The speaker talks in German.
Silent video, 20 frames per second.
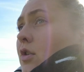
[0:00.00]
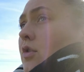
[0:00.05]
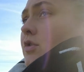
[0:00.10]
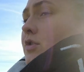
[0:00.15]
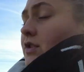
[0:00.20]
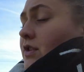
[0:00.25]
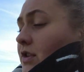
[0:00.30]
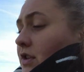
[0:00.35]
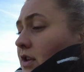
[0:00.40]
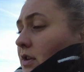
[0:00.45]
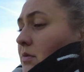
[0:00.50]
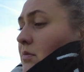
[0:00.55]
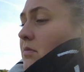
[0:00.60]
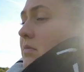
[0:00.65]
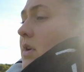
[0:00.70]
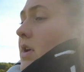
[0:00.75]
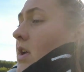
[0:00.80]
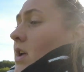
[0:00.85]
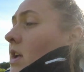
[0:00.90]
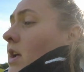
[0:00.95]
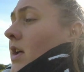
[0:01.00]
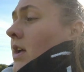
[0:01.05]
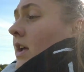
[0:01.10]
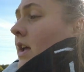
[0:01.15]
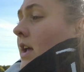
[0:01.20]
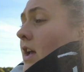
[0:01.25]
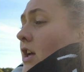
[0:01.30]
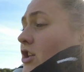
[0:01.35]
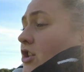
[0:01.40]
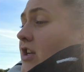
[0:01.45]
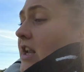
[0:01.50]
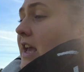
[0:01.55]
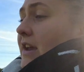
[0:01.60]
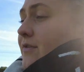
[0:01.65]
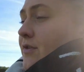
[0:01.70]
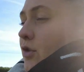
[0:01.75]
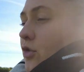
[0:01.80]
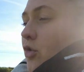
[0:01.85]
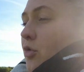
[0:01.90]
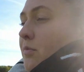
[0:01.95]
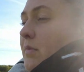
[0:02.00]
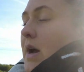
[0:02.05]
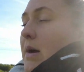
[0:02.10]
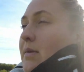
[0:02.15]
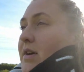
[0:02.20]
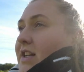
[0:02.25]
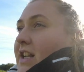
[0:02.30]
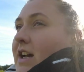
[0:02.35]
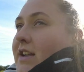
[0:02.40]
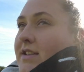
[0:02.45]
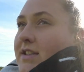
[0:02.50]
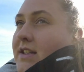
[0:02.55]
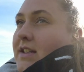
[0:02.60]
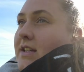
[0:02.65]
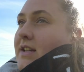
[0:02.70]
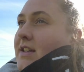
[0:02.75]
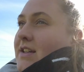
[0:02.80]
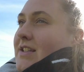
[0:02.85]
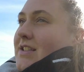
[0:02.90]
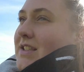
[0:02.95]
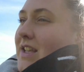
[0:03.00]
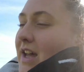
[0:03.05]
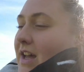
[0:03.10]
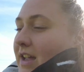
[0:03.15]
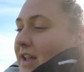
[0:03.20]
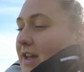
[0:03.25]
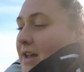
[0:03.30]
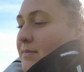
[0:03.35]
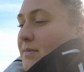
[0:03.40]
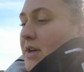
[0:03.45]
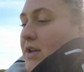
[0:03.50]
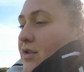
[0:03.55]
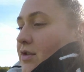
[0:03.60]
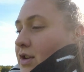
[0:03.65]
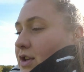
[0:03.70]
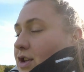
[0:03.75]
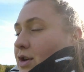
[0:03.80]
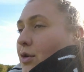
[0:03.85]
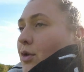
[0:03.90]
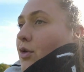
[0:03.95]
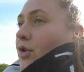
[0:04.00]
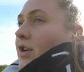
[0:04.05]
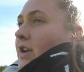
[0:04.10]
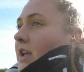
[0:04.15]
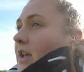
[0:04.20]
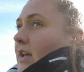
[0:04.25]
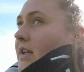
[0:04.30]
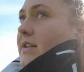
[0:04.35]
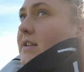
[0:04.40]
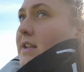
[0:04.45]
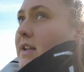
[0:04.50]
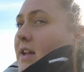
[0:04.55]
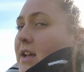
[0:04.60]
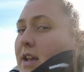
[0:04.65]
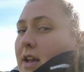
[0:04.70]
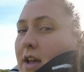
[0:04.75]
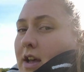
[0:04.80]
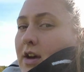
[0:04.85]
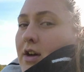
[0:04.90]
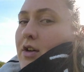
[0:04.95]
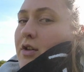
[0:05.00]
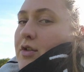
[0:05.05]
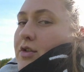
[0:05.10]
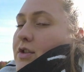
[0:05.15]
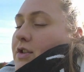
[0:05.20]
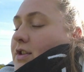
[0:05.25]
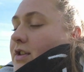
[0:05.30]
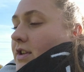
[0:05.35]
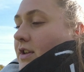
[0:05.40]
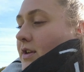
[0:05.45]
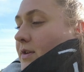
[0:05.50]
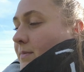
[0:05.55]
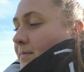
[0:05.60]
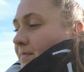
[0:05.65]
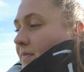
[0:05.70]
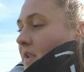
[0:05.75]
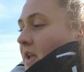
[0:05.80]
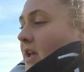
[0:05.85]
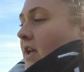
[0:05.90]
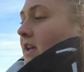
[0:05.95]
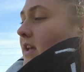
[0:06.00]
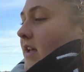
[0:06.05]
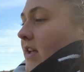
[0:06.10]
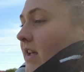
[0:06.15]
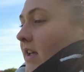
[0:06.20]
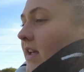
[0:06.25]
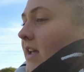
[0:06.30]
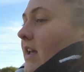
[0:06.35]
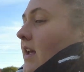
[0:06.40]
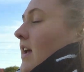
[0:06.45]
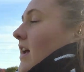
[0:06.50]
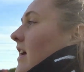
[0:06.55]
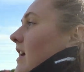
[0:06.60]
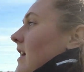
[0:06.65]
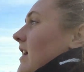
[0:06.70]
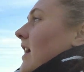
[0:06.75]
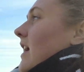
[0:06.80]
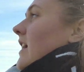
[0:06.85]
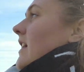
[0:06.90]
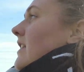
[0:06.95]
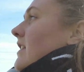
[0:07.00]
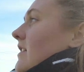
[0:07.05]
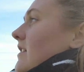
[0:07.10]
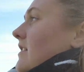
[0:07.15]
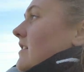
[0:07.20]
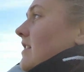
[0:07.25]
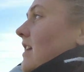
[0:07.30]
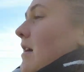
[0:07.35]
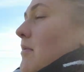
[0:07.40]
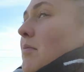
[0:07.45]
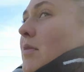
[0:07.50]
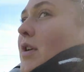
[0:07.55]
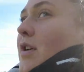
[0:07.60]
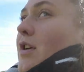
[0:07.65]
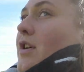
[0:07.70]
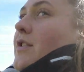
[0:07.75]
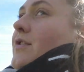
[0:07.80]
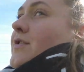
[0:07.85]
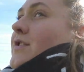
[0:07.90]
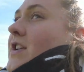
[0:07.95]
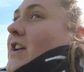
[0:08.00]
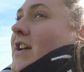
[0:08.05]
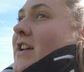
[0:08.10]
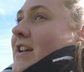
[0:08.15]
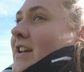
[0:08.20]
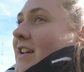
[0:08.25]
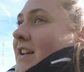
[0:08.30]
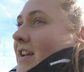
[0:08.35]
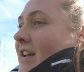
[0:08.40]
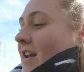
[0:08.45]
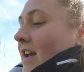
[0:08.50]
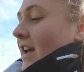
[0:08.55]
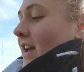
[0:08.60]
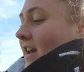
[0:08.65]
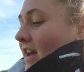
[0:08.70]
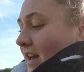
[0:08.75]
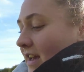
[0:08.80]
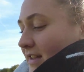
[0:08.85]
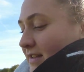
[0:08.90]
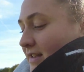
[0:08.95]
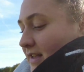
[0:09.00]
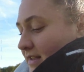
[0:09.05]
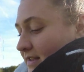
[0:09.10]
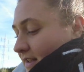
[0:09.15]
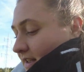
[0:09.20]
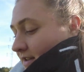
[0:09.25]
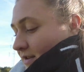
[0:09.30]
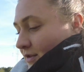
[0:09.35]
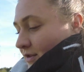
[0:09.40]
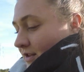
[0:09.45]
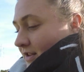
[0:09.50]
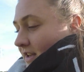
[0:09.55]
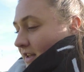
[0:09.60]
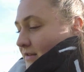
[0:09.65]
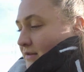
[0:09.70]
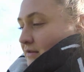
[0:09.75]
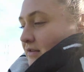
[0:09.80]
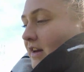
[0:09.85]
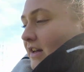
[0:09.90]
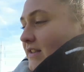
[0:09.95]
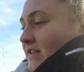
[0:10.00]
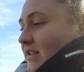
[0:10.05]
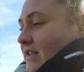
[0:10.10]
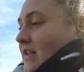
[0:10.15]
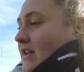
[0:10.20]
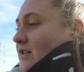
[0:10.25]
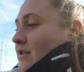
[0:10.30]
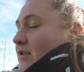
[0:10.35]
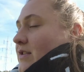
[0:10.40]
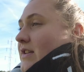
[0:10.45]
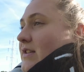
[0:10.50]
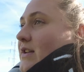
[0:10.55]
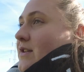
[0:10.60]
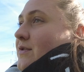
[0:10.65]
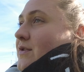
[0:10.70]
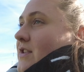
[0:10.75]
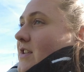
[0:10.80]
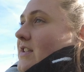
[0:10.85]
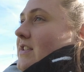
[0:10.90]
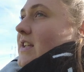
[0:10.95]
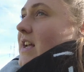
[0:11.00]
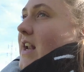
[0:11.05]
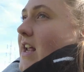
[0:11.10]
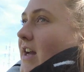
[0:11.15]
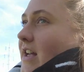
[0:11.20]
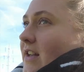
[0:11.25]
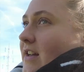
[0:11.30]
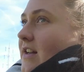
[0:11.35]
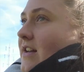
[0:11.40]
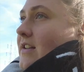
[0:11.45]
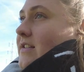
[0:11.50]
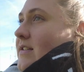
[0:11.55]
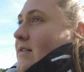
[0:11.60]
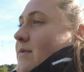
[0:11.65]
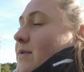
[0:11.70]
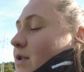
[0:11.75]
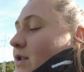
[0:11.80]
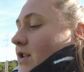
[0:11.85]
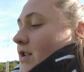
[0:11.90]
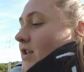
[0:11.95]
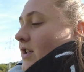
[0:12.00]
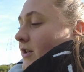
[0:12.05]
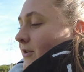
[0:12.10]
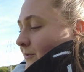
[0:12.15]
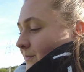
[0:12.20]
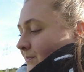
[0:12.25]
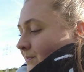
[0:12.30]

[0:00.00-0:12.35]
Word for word: Und ähm, schläft oben. Aber da die Sky ja immer noch nicht hochgeht und ähm, keine Treppen läuft, ist das natürlich, also hat sie natürlich das Gefühl, dass sie alleine gelassen wird.